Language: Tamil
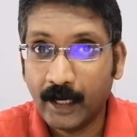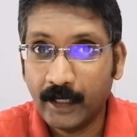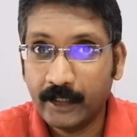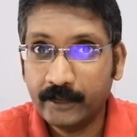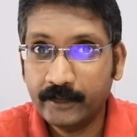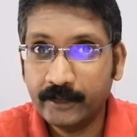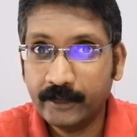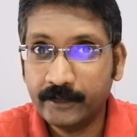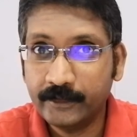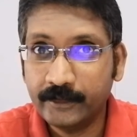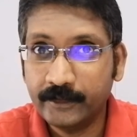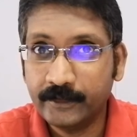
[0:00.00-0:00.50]

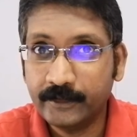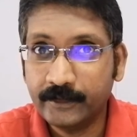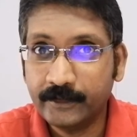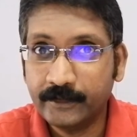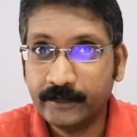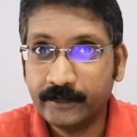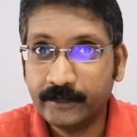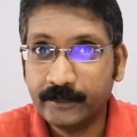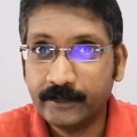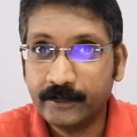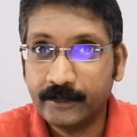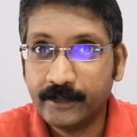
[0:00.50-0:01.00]
அடுத்தது
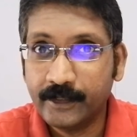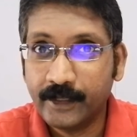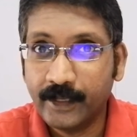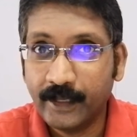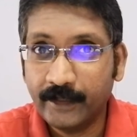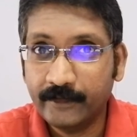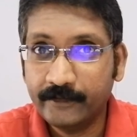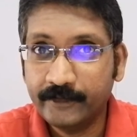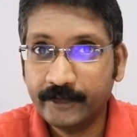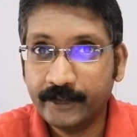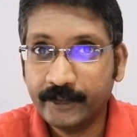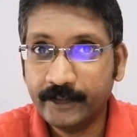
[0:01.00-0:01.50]

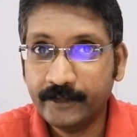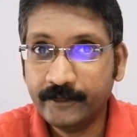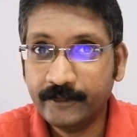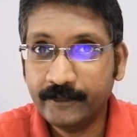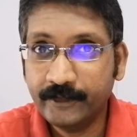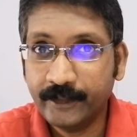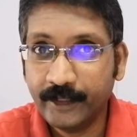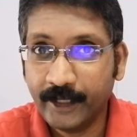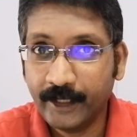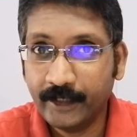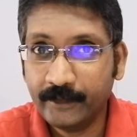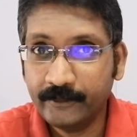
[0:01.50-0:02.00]
எஸ்தரிஸ்
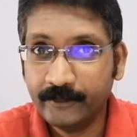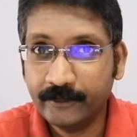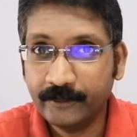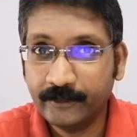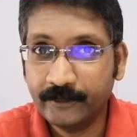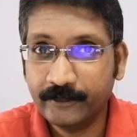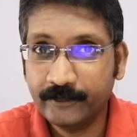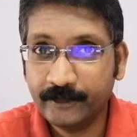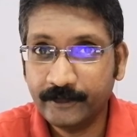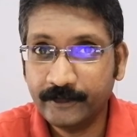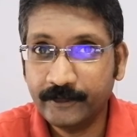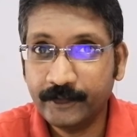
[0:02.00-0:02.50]
ஹெக்ஸ்
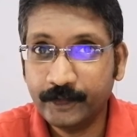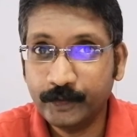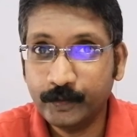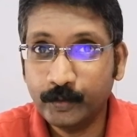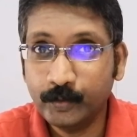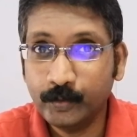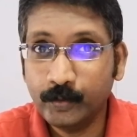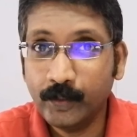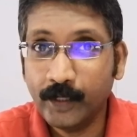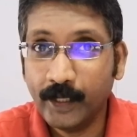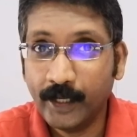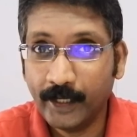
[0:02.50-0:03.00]
சிக்ஸ்டி
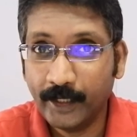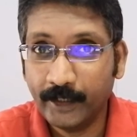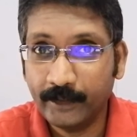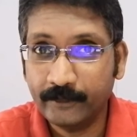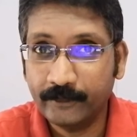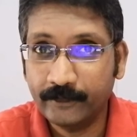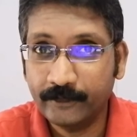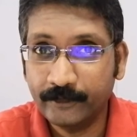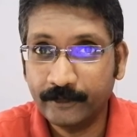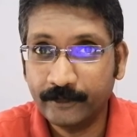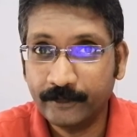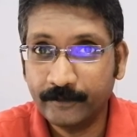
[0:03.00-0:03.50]
டூ
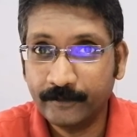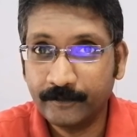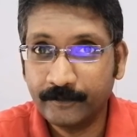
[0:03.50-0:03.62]
ஹெக்ஸ்